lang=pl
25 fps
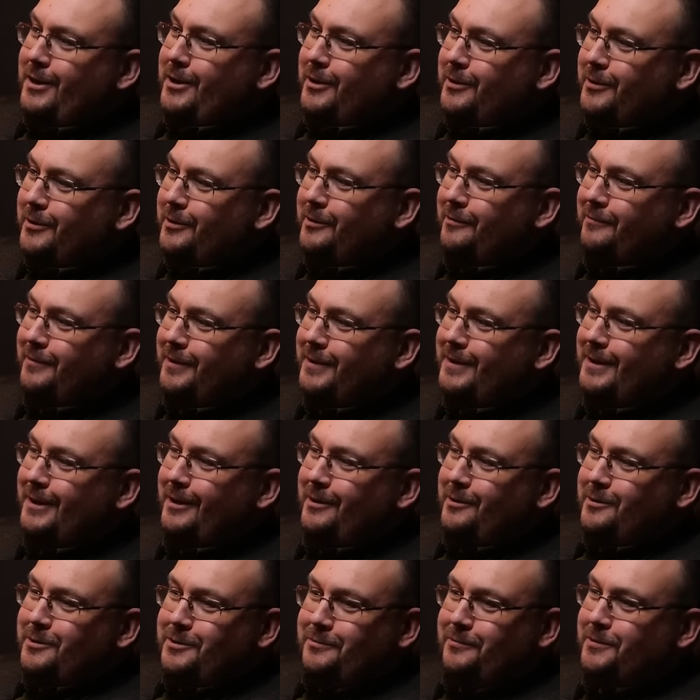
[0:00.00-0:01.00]
narodowych ta
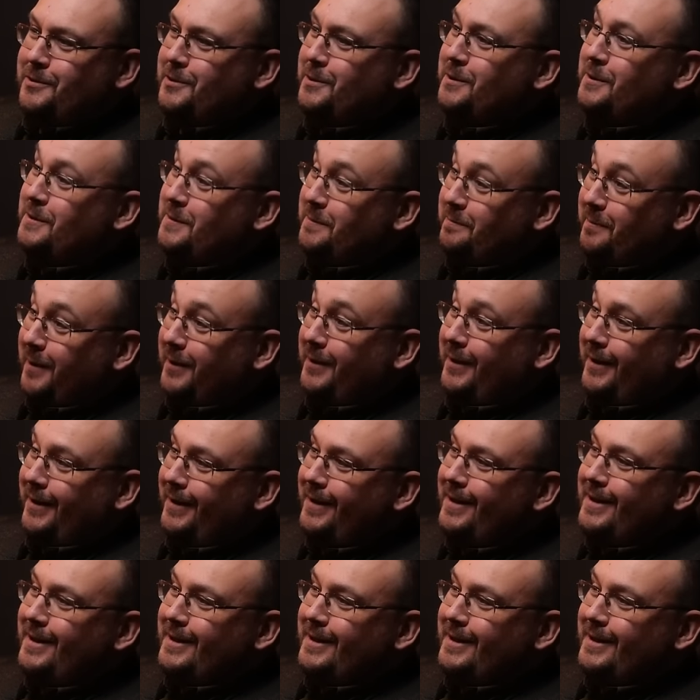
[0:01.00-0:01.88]
ilość zwierzyny spada